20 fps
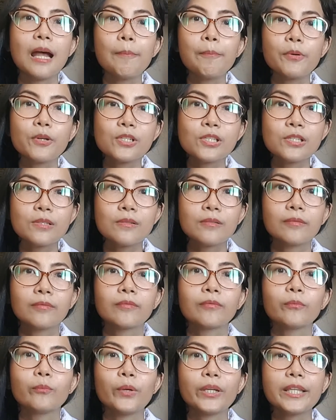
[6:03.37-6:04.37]
Tapos,
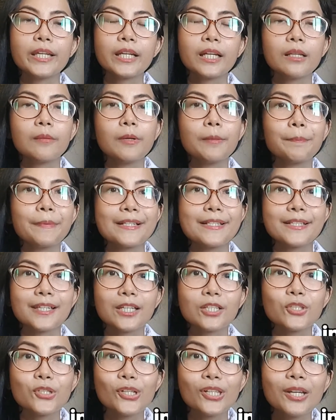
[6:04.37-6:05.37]
pwede ka na
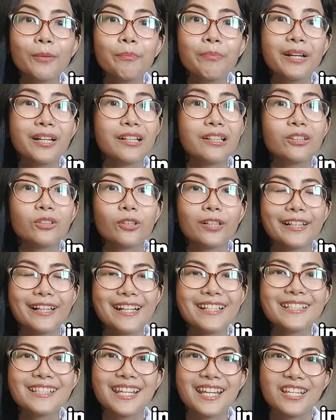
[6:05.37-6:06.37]
magpa-schedule ng parent
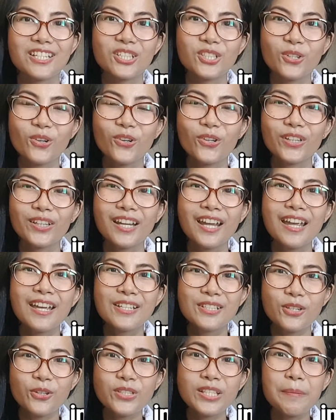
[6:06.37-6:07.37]
orientation.
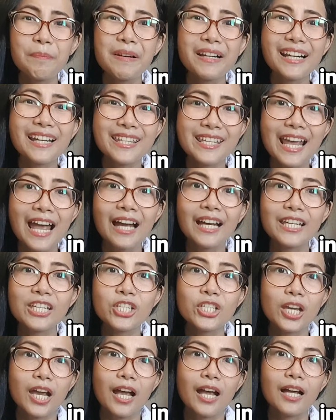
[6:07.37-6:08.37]
So sa
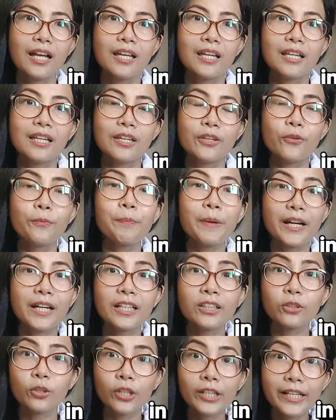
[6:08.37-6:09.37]
Paranaque siya, yung
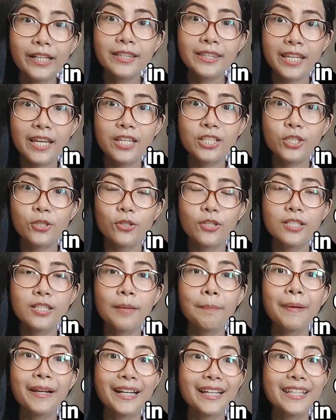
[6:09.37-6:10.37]
parent orientation,
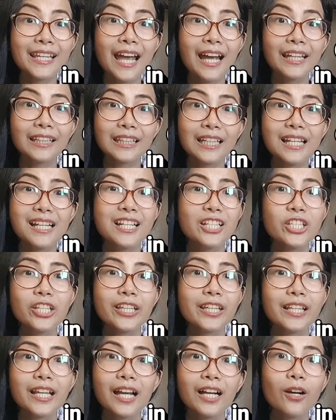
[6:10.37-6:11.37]
sa Paranaque talaga
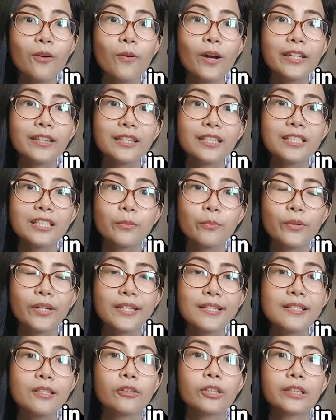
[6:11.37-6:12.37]
siya ginagawa, hindi siya
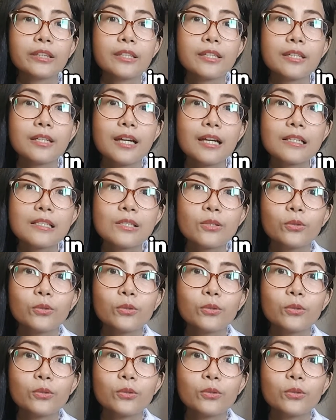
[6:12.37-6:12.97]
pwede sa Ortigas.